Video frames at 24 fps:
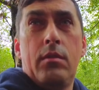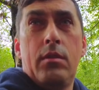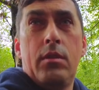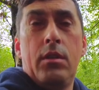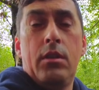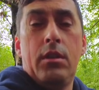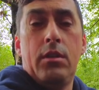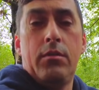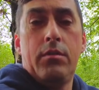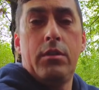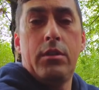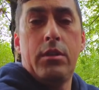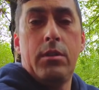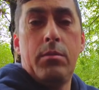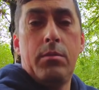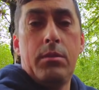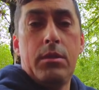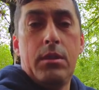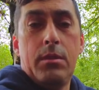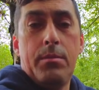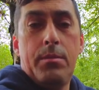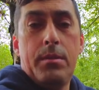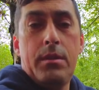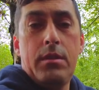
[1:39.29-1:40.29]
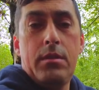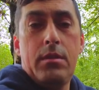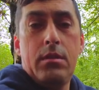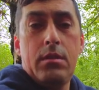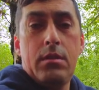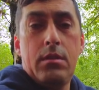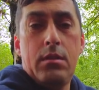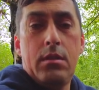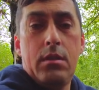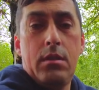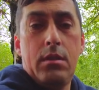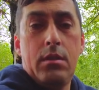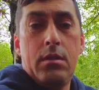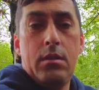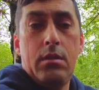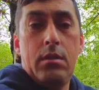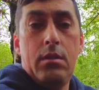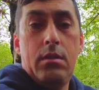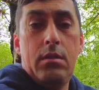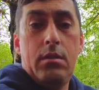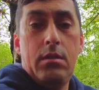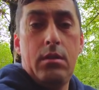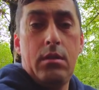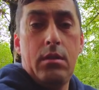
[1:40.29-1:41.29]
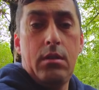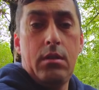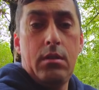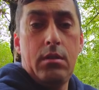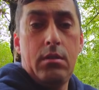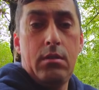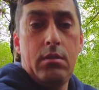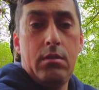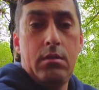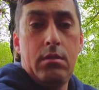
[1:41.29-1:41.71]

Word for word: Это ваша безопасность, это,